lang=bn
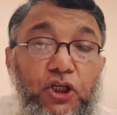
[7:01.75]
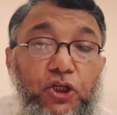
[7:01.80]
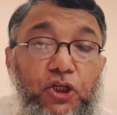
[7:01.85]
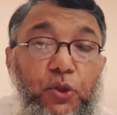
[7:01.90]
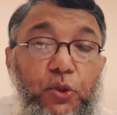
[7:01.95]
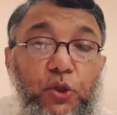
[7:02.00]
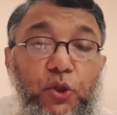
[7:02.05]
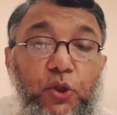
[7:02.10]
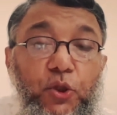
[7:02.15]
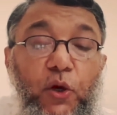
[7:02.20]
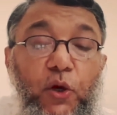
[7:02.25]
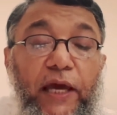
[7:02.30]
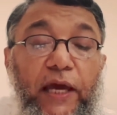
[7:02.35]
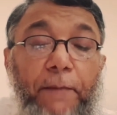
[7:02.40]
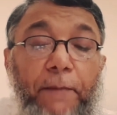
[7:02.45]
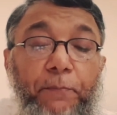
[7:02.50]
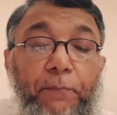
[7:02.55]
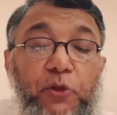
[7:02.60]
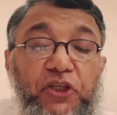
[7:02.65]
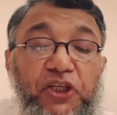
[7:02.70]
শুদ্ধকে
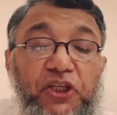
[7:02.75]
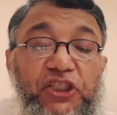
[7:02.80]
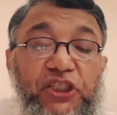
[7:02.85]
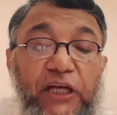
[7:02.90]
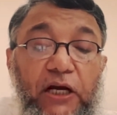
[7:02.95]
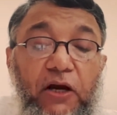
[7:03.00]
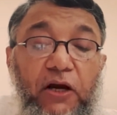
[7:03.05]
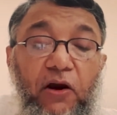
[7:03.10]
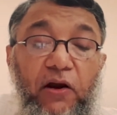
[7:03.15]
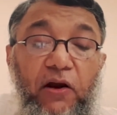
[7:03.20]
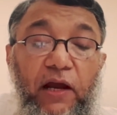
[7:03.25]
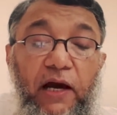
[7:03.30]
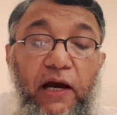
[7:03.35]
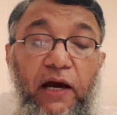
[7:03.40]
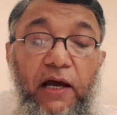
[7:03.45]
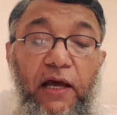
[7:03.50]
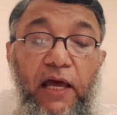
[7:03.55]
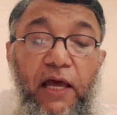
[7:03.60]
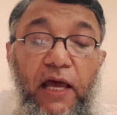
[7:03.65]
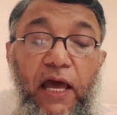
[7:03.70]
প্রতিষ্ঠা করা
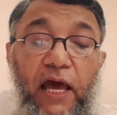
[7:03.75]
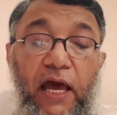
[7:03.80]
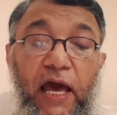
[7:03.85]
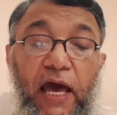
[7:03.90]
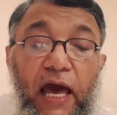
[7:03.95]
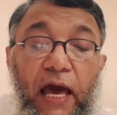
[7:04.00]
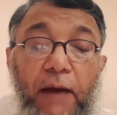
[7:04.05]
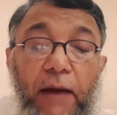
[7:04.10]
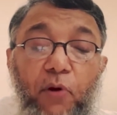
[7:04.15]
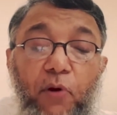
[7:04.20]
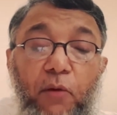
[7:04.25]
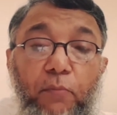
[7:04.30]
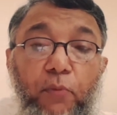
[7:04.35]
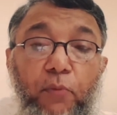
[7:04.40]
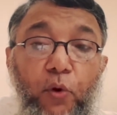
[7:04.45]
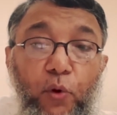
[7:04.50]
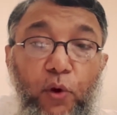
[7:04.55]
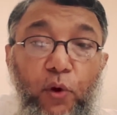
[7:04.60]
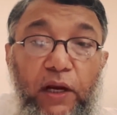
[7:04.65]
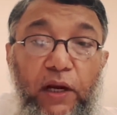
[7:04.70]
এবং
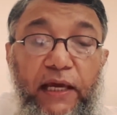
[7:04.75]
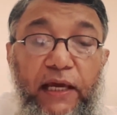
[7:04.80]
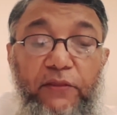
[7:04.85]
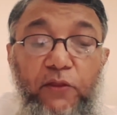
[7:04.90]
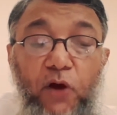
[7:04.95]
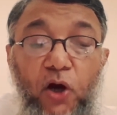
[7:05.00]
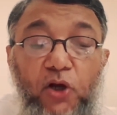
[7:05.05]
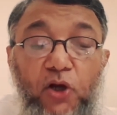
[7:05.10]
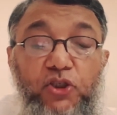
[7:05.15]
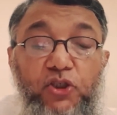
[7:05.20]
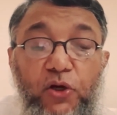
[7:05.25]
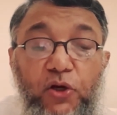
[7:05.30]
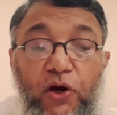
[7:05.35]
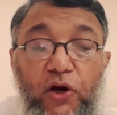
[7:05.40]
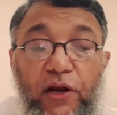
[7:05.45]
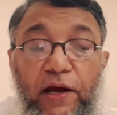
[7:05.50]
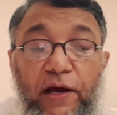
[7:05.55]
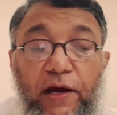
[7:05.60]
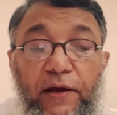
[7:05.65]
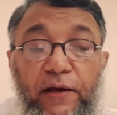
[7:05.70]
ভুলকে ধ্বংস করা